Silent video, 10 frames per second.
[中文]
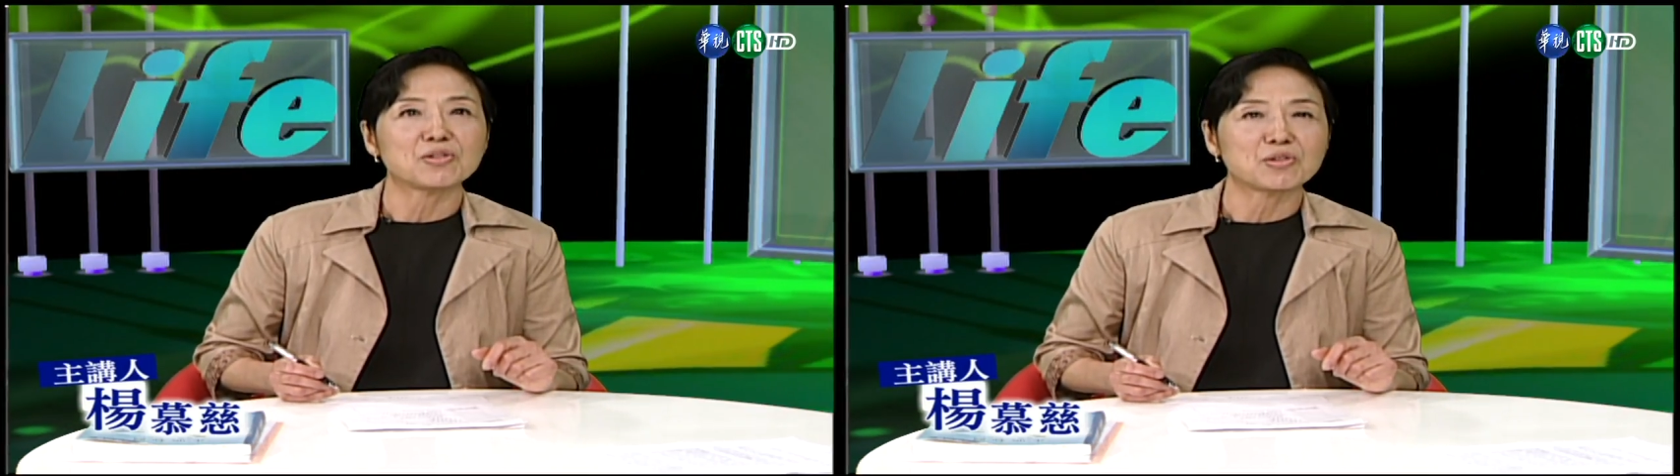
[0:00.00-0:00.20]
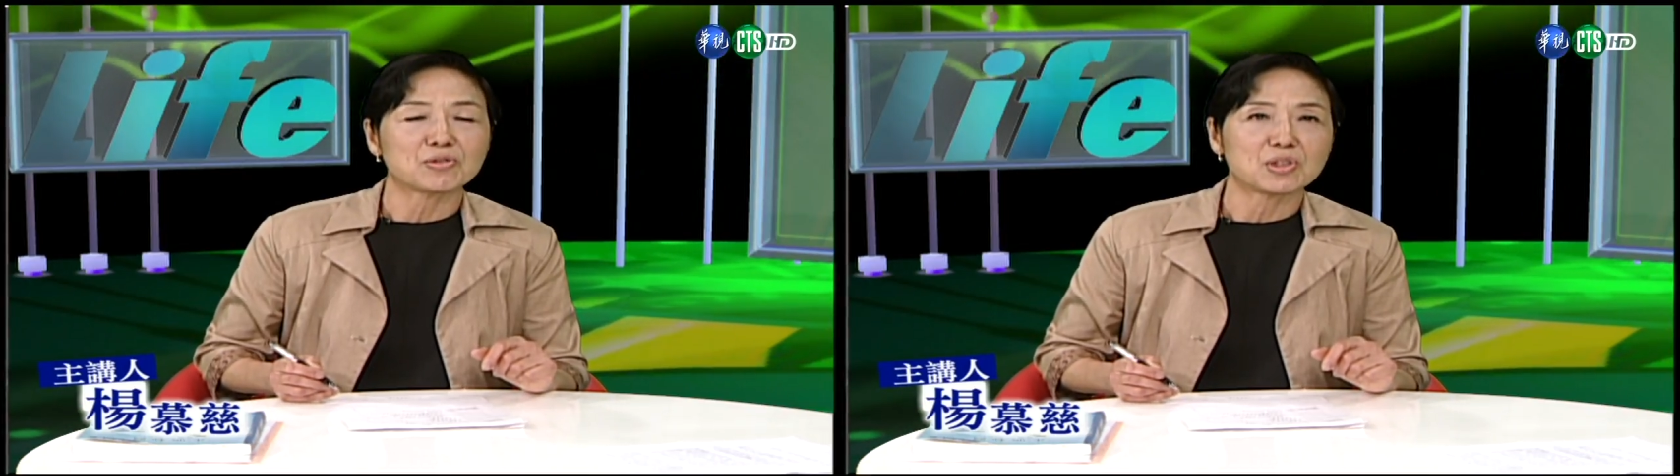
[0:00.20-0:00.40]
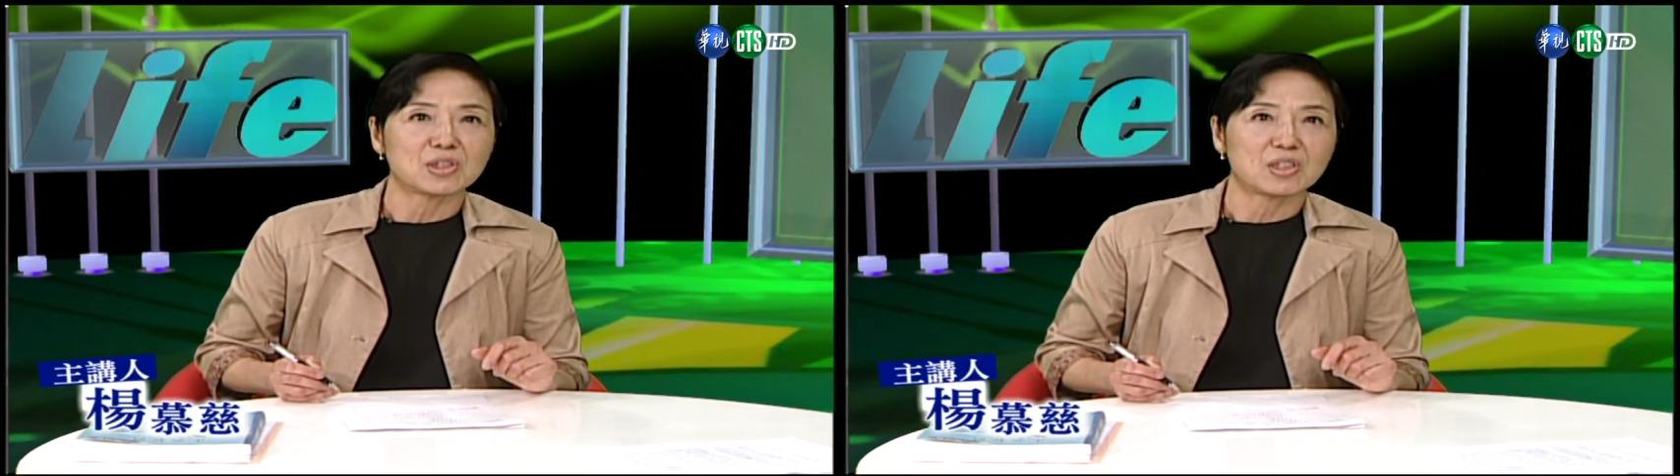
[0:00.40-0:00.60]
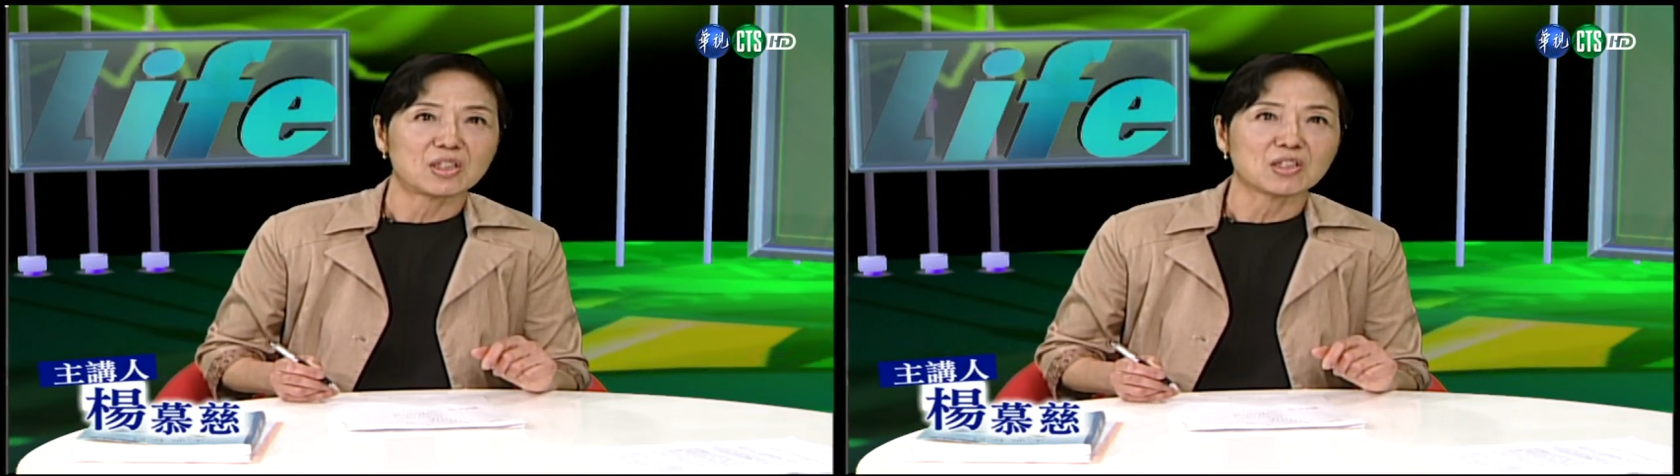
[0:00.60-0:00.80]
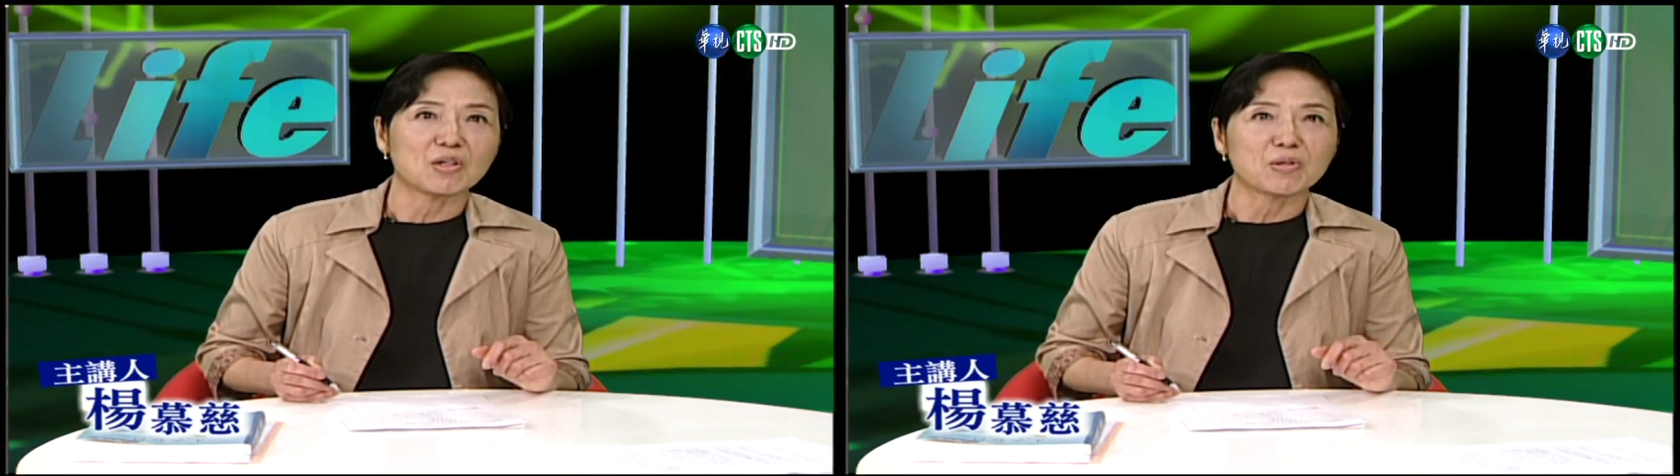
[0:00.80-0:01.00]
就
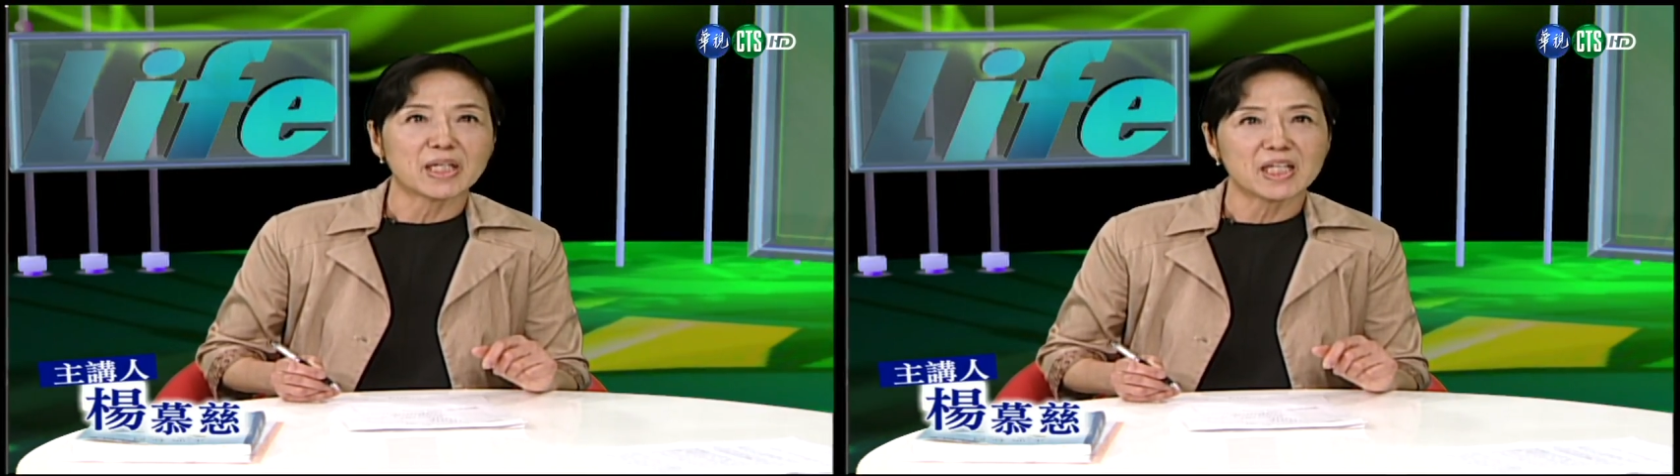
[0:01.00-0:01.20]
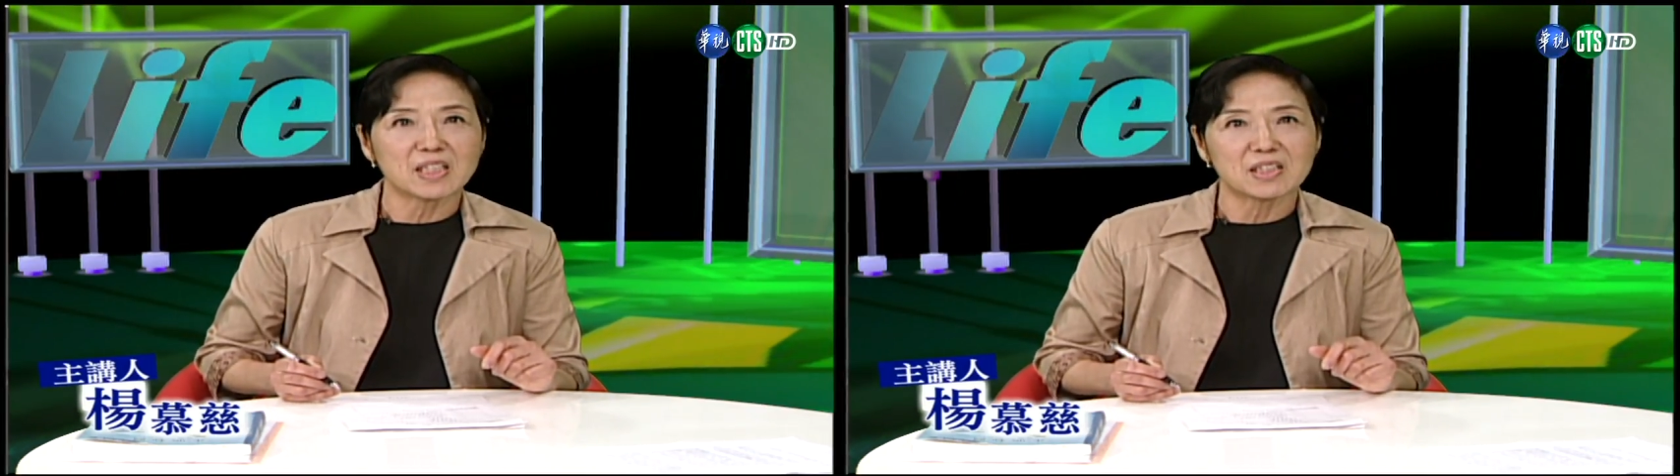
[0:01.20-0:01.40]
是有跟一